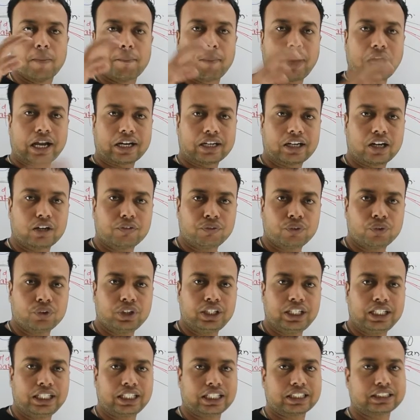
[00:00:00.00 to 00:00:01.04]
पैरल फ्लो
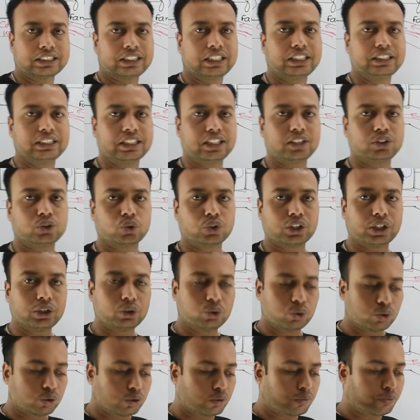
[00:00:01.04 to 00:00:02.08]
हीट एक्सचेंजर जो कि
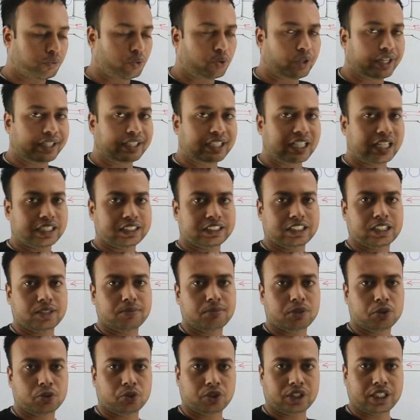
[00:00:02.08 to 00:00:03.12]
दोनों फ्लो एक डायरेक्शन
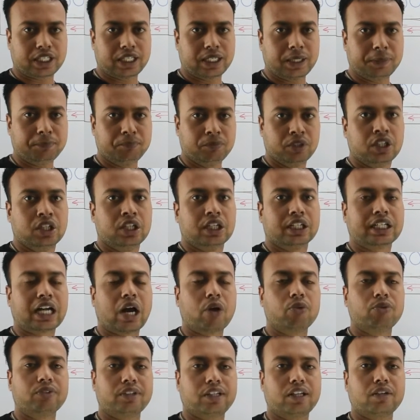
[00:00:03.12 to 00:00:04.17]
में होता है
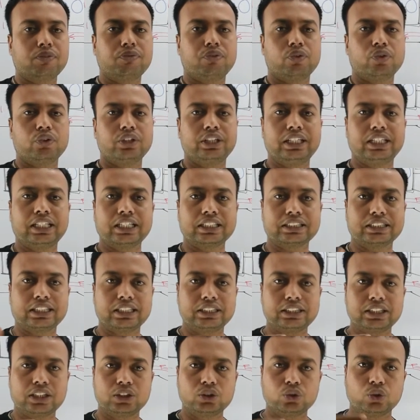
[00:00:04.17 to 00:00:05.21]
काउंटर फ्लो हीट
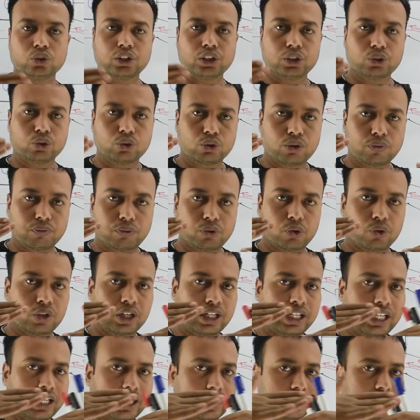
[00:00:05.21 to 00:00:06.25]
एक्सचेंजर जो कि दोनों फ्लो
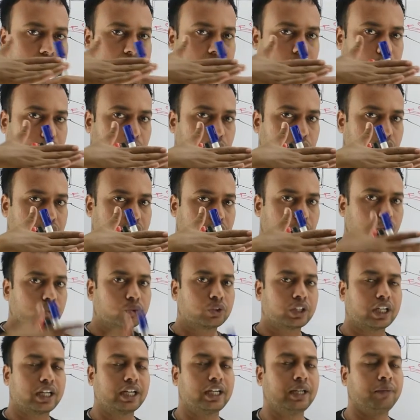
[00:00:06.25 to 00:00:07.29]
का डायरेक्शन अपोजिट
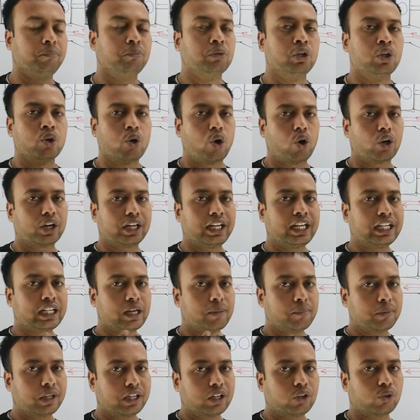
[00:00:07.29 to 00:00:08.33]
होता है और एक
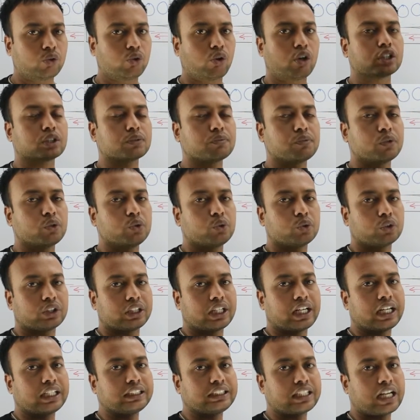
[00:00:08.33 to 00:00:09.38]
हमारा क्रॉस फ्लो
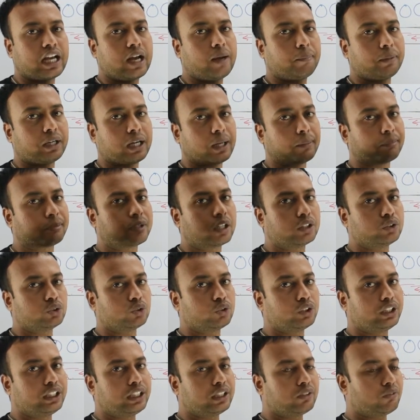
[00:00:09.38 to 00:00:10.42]
होता है जहां पर आपका जो
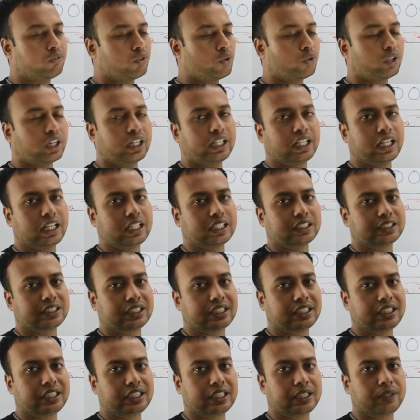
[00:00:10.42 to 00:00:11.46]
हीट फ्लो का
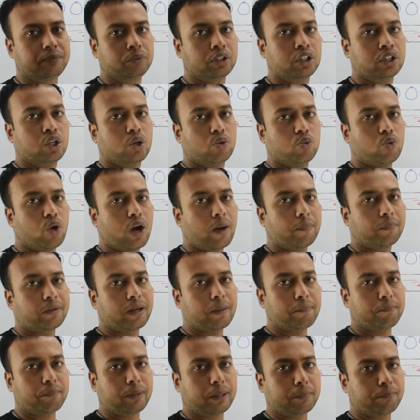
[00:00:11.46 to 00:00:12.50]
डायरेक्शन है वो
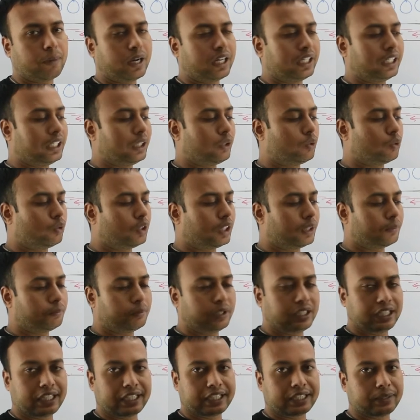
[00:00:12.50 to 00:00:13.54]
आपका परपेंडिकुलर
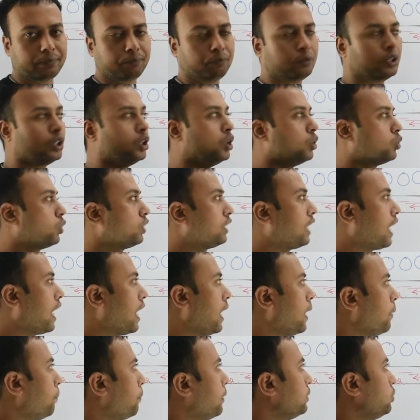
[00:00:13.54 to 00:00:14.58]
मिलेगा तो
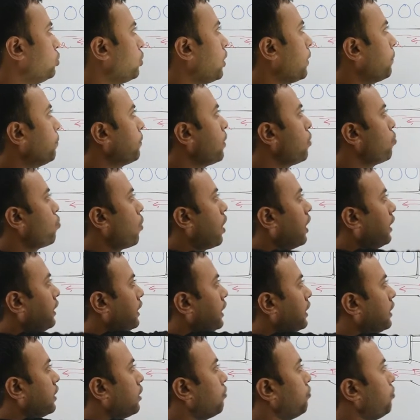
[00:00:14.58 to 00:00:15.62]
यहाँ पर जो आपका
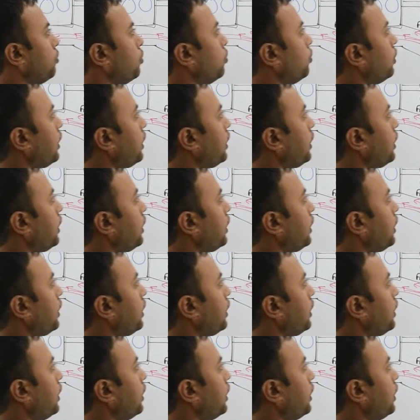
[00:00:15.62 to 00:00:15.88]
वाटर का फ्लो